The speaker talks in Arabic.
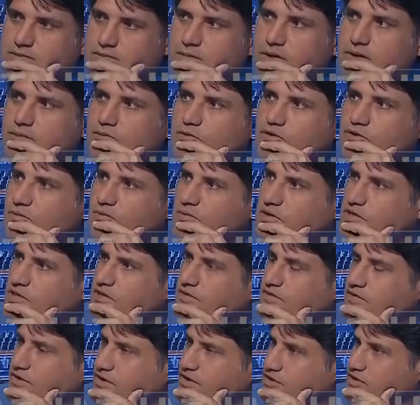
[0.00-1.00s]
محمود
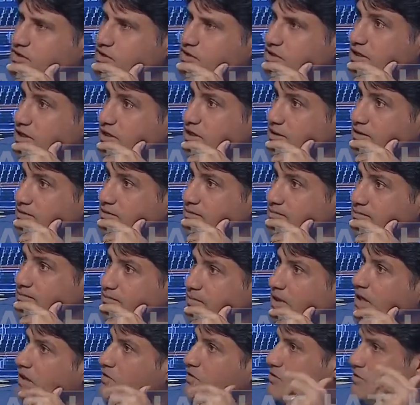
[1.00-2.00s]
مندفع جدا
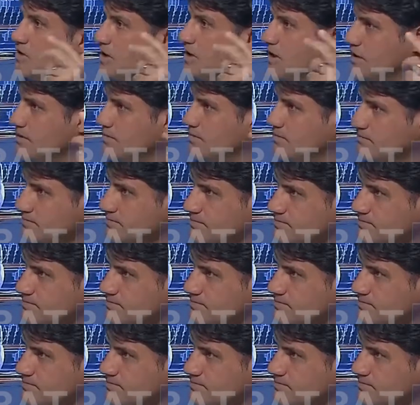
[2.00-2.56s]
اكو دعم